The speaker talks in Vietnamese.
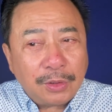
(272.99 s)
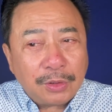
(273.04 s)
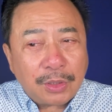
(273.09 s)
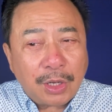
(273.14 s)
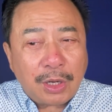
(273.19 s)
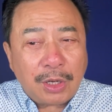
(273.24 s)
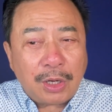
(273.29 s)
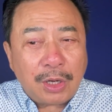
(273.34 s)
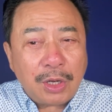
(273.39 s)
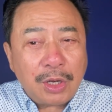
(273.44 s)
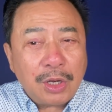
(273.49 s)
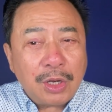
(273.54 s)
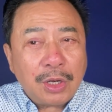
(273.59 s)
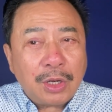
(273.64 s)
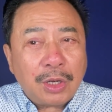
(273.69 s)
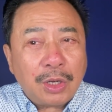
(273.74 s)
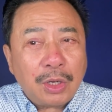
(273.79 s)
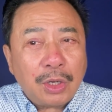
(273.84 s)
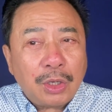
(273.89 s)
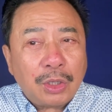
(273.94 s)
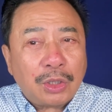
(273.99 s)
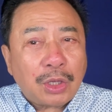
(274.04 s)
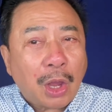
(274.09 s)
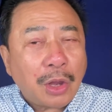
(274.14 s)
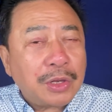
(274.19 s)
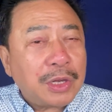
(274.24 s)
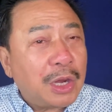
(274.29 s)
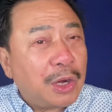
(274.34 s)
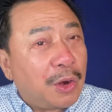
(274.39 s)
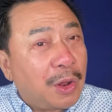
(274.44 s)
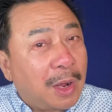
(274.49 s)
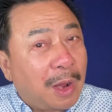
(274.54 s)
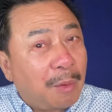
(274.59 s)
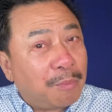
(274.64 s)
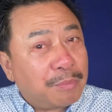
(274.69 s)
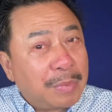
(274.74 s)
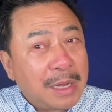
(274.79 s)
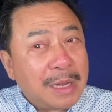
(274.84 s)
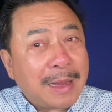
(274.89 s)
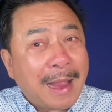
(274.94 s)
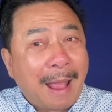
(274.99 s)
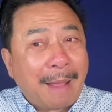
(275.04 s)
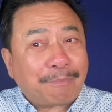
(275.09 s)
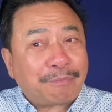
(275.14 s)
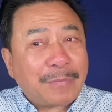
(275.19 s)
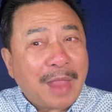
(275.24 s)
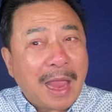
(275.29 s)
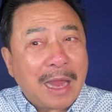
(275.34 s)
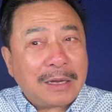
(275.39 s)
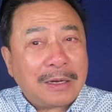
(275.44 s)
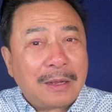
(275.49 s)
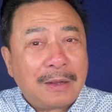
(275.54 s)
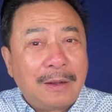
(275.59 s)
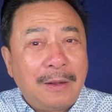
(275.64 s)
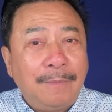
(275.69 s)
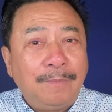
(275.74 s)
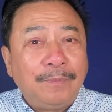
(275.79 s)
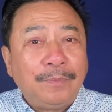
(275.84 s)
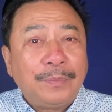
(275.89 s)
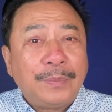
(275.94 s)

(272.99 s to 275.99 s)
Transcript: Thì tự nhiên nó không bị cạp tay nữa.